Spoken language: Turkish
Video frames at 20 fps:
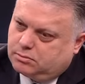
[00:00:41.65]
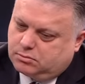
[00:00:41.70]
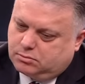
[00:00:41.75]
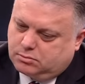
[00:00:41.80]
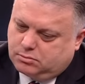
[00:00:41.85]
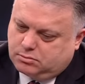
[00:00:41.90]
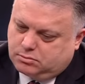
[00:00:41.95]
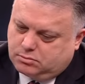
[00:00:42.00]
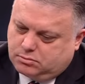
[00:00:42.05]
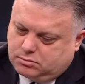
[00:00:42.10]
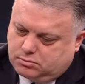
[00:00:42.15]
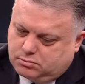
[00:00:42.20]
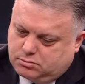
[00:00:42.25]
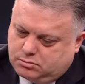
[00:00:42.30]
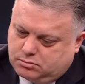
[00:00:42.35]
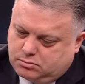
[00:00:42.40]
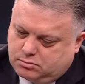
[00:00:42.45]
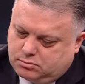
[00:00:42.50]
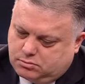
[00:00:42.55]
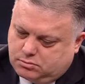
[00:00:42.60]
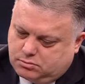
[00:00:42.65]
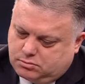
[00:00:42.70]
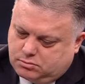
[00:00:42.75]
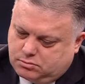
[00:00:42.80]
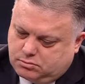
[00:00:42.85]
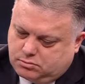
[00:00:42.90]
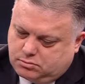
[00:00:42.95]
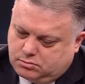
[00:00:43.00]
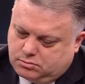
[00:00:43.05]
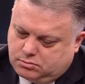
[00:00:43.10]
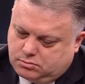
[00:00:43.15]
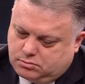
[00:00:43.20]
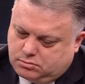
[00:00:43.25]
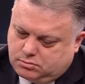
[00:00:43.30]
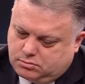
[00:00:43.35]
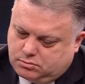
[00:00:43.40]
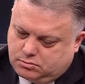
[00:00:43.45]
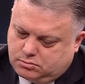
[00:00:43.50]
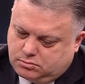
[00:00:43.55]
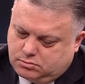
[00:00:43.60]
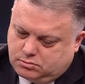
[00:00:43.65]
Doğru. Rakip